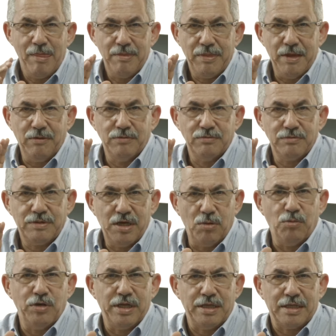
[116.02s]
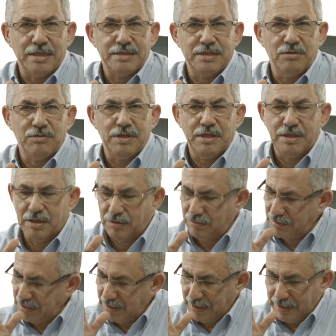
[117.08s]
Então, quer uma orientação, queridão?
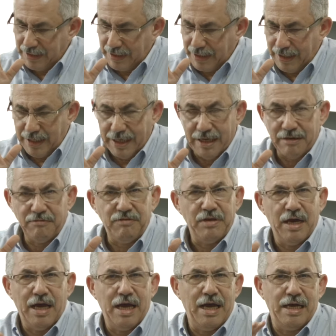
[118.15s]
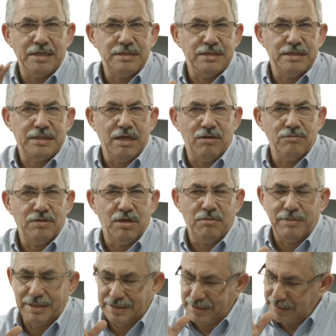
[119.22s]
É, viaje, tal, tal,
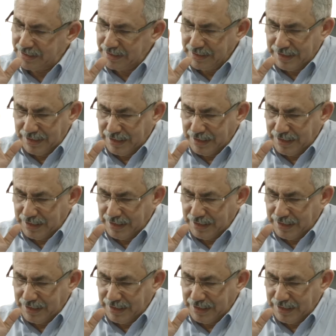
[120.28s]
mas